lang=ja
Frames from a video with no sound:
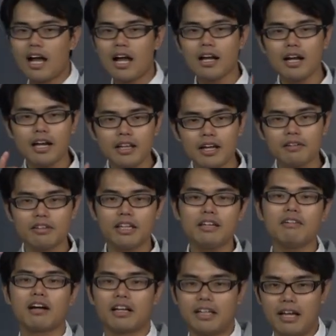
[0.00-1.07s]
考えなくてい
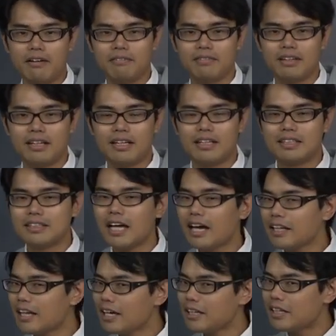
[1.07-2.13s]
いわけね。
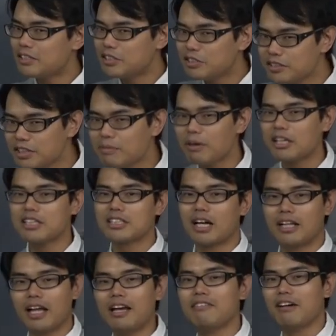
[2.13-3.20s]
最大で12までし
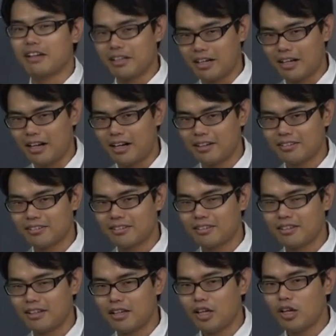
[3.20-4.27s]
かないわけだから。
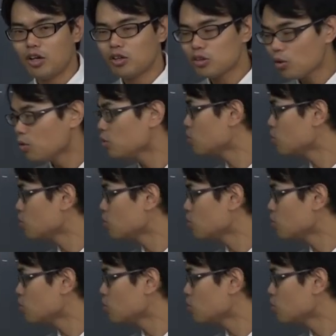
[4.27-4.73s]
と